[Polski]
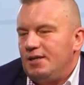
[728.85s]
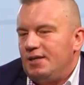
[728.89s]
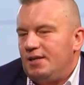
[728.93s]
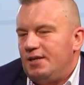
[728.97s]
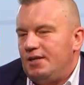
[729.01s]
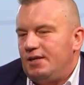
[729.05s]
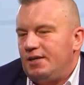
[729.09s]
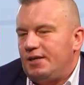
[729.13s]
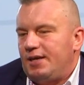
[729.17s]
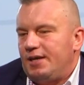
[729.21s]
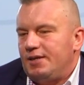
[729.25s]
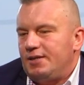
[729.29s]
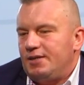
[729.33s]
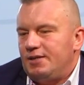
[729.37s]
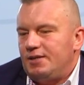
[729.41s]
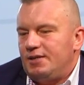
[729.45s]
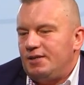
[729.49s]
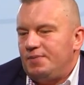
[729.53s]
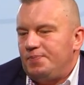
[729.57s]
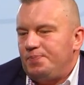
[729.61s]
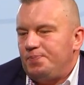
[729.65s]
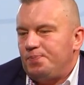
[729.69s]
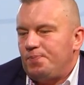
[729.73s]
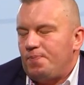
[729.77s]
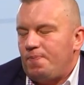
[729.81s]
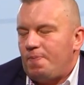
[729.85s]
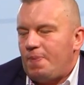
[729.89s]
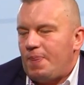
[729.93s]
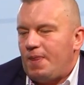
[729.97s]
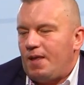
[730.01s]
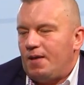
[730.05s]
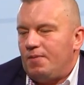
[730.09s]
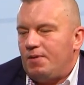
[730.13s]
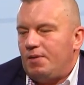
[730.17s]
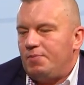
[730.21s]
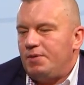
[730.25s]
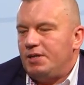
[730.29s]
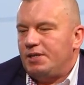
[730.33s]
e, kiedy
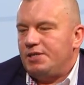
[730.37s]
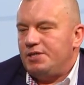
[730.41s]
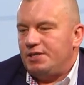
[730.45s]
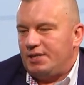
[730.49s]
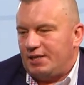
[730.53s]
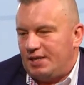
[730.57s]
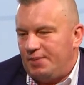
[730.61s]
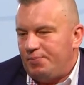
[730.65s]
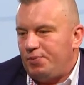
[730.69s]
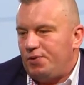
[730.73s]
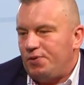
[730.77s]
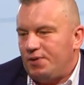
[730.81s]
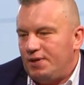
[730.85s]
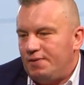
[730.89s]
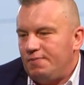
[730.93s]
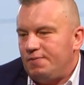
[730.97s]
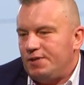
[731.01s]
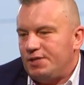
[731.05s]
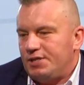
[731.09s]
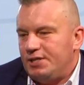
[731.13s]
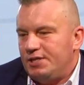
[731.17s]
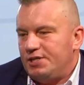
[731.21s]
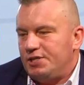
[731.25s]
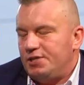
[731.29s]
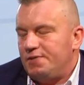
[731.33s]
mamy jakiś taki problem właśnie,